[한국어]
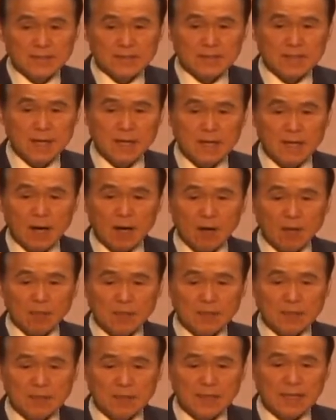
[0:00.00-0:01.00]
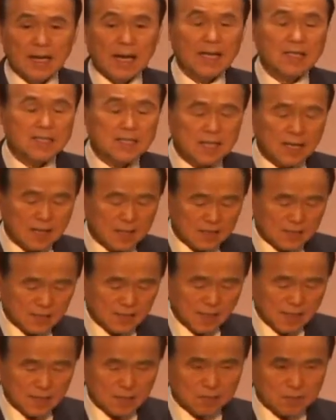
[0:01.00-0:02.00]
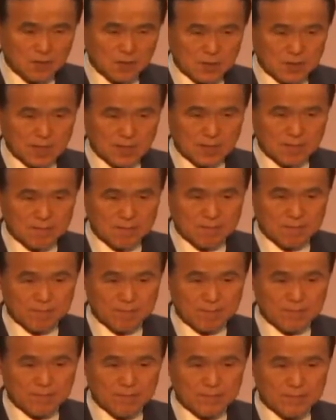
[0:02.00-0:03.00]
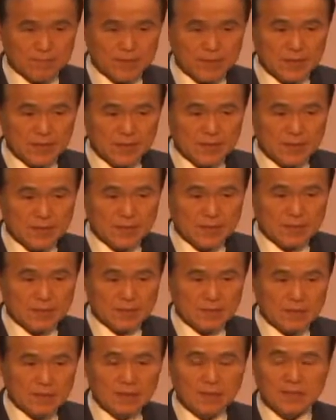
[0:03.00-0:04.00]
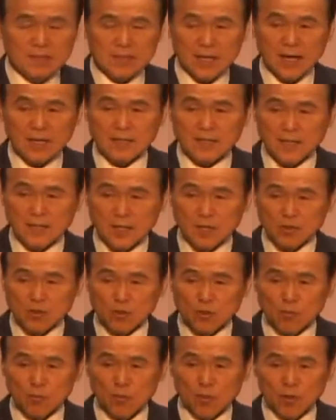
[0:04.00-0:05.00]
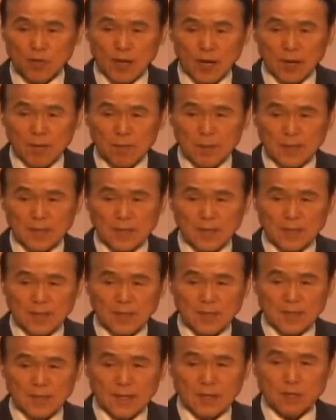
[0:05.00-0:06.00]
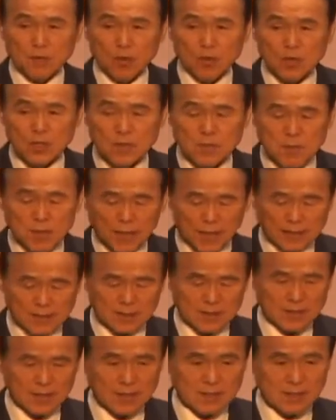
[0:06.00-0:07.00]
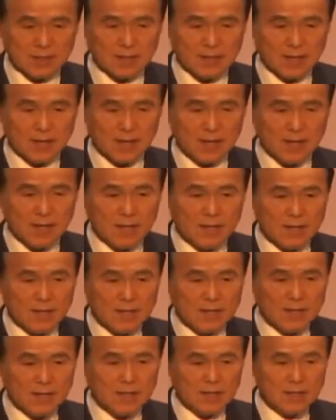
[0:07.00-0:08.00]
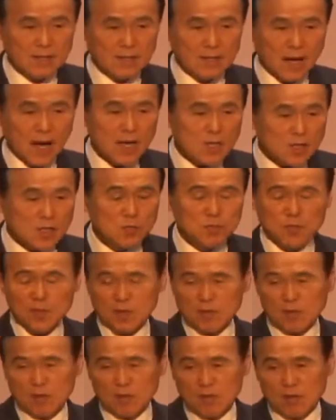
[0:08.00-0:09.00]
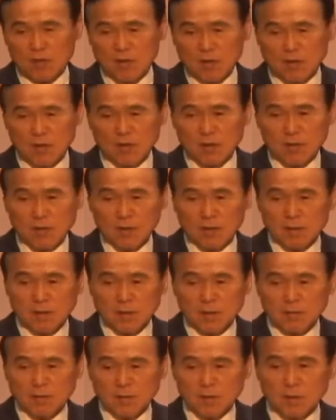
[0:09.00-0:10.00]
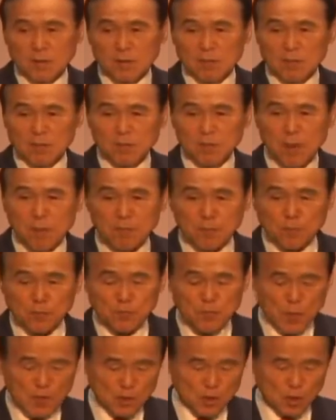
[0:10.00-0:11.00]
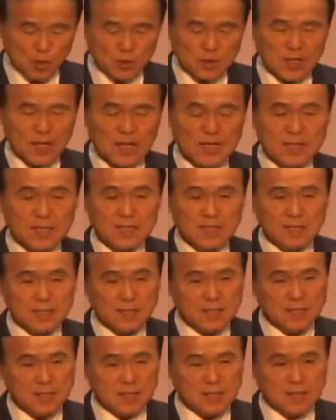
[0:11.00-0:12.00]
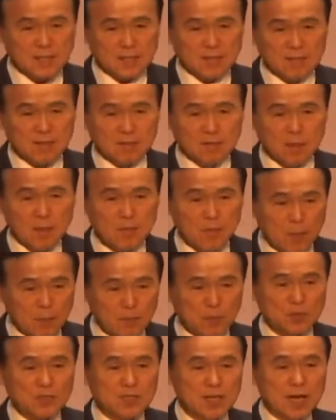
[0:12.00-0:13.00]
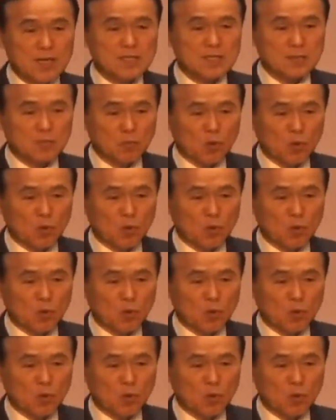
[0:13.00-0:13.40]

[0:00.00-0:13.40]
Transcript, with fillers: 근데 야곱은 간사기 짝이 없는 사람. 늘 장자의 축복을 내가 받아야 된다는 욕심이 가득 찼는데 아쉽게도 뭐몇초 차인지 뭐 몇분 차인지